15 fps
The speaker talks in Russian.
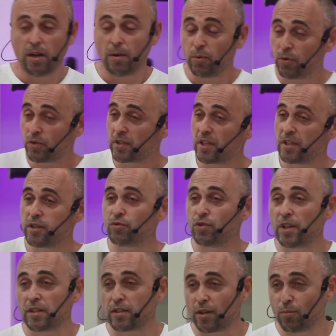Просто, если у
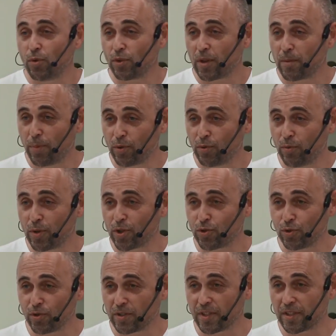тебя есть ребенок, подумай,
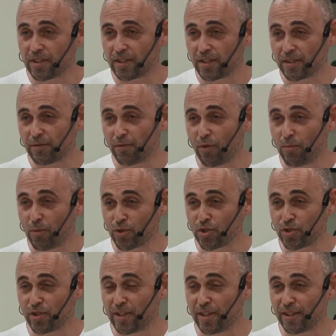что ты за сына своего
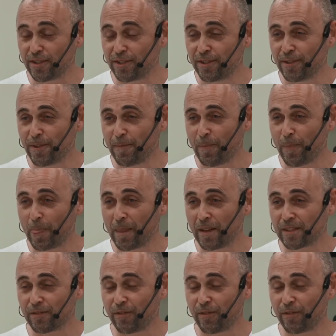можешь сделать с